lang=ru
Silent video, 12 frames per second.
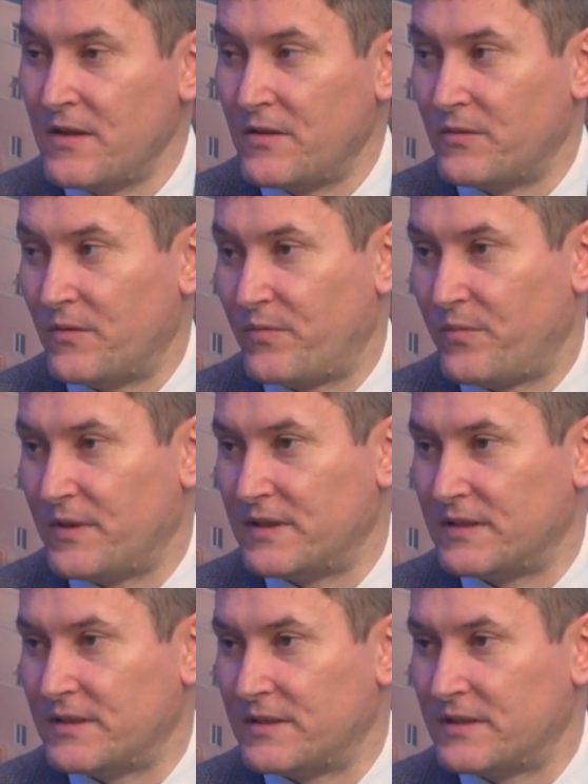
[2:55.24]

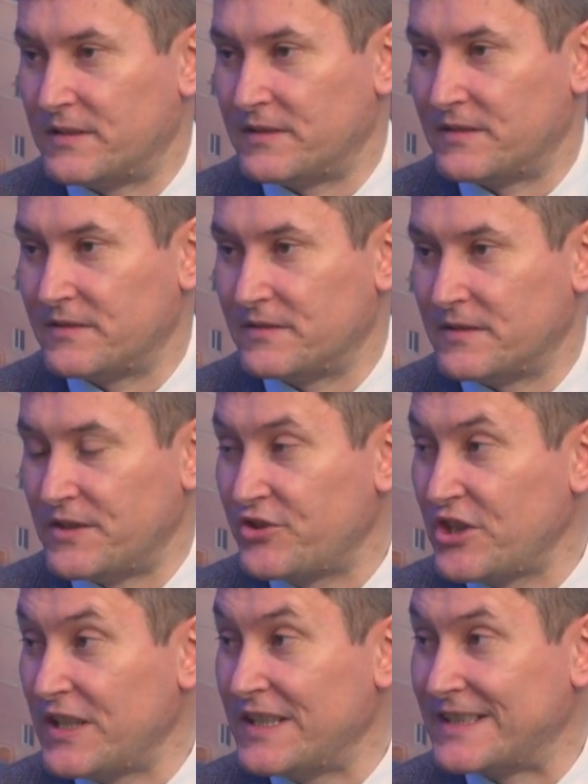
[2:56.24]
в
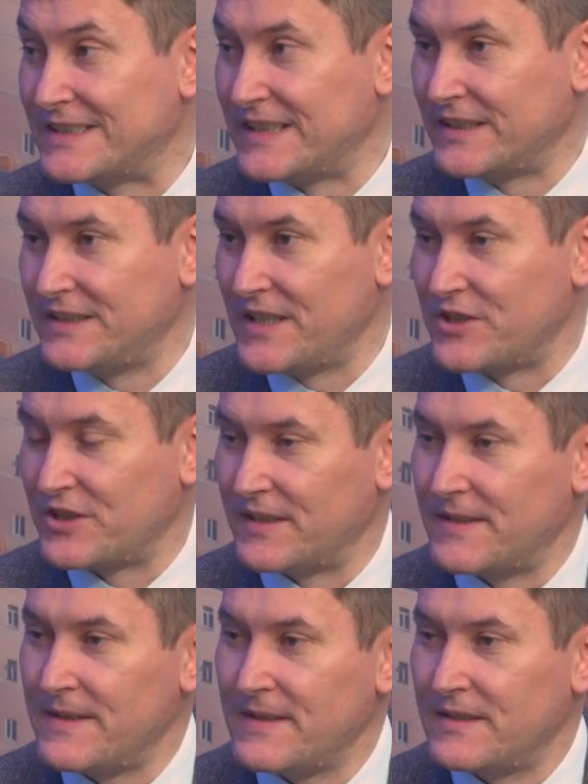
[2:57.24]
решение
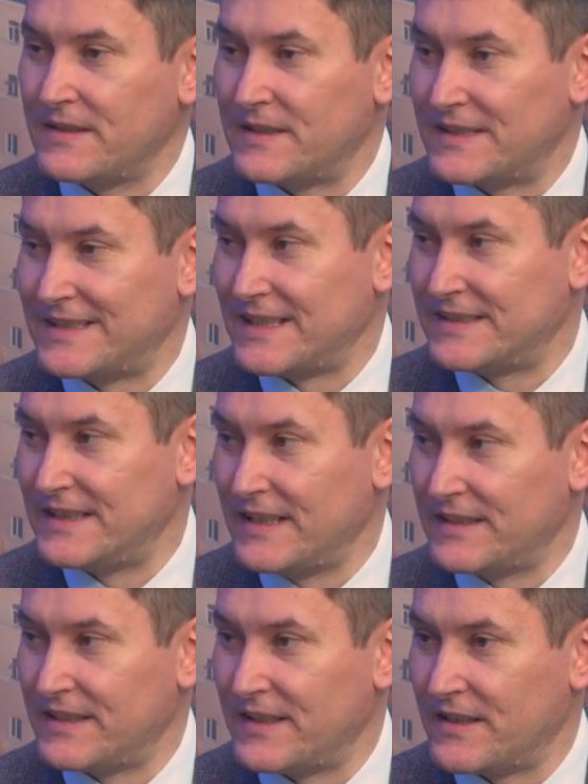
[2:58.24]
задачи э,
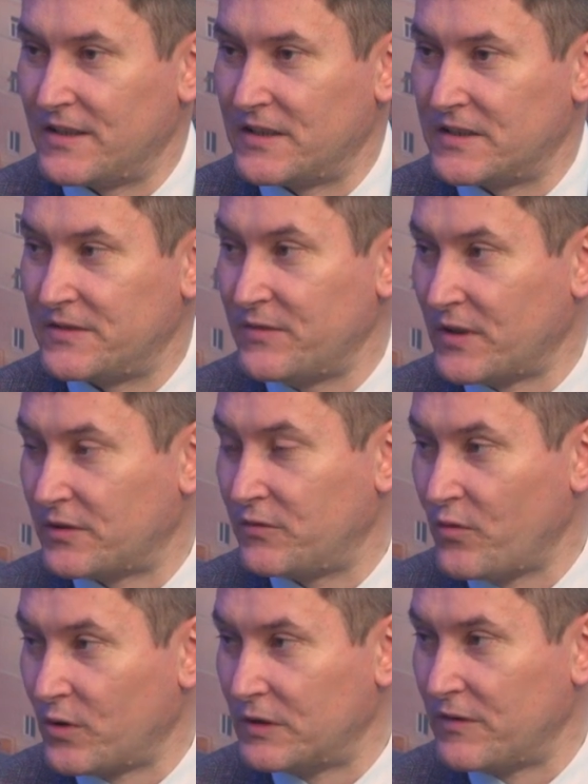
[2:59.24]
создания
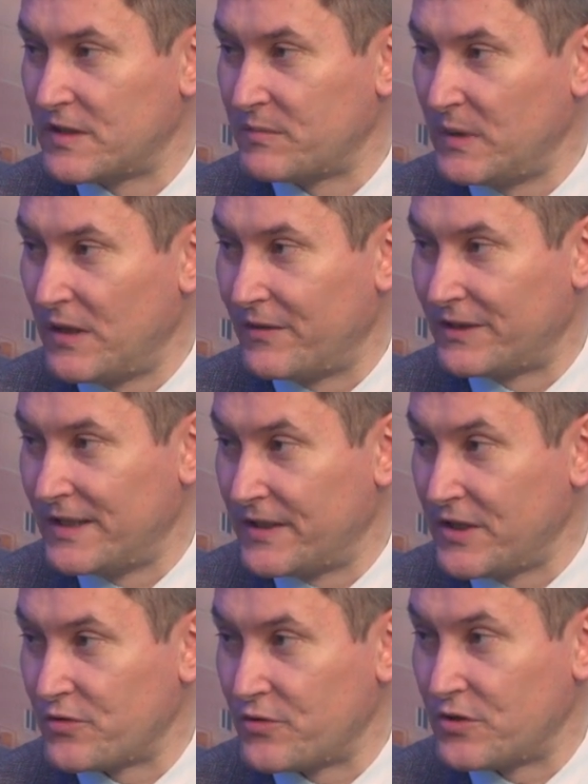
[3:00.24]
сверхтвердого сплава для
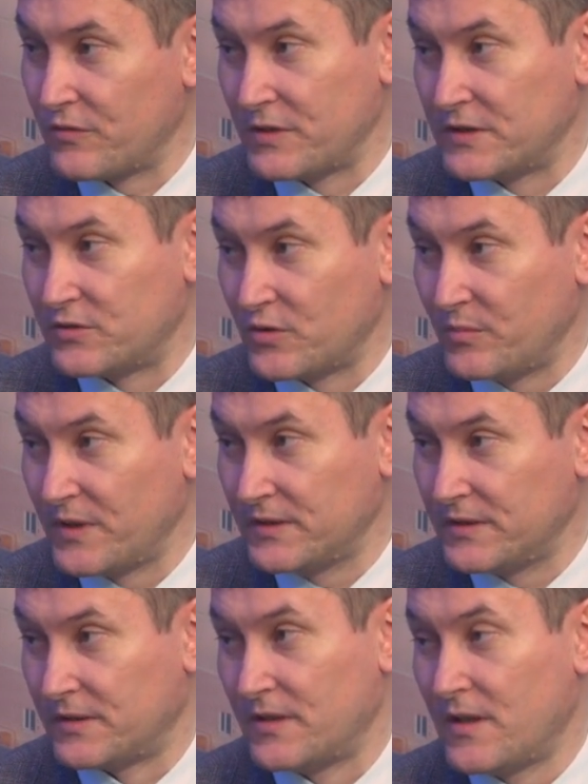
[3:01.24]
режущего
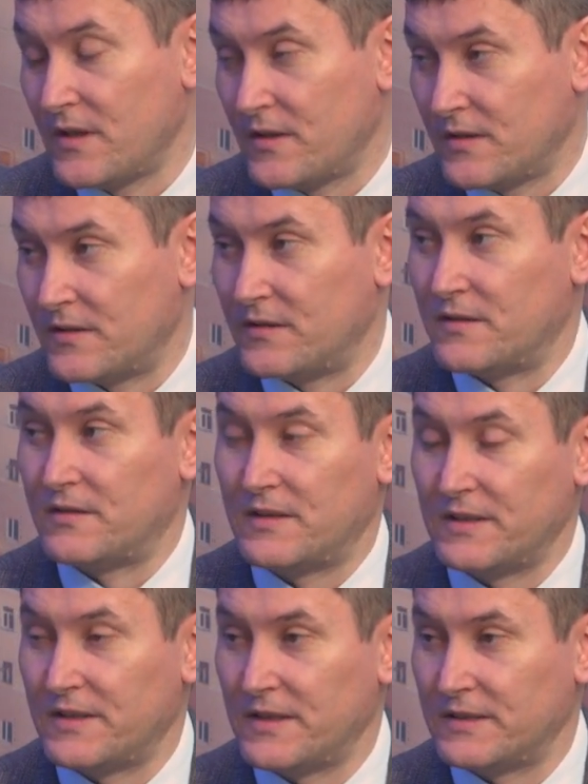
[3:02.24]
инструмента, э,
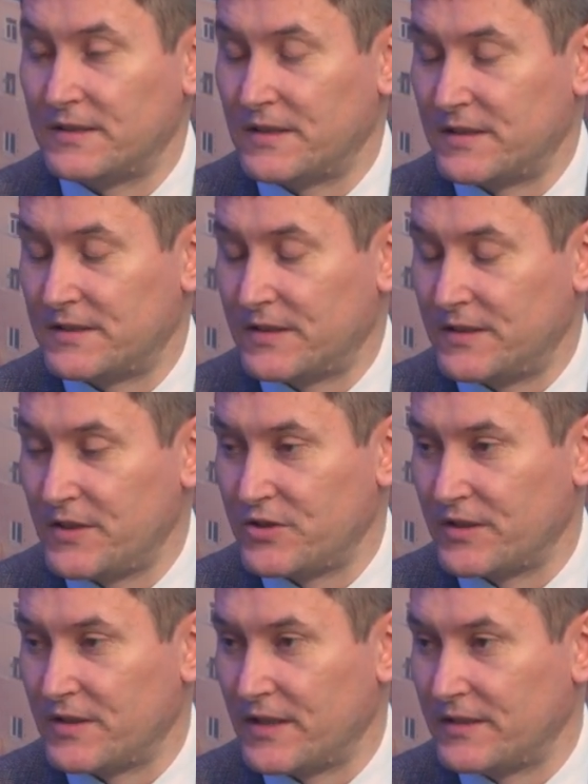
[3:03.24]
конкретная задача,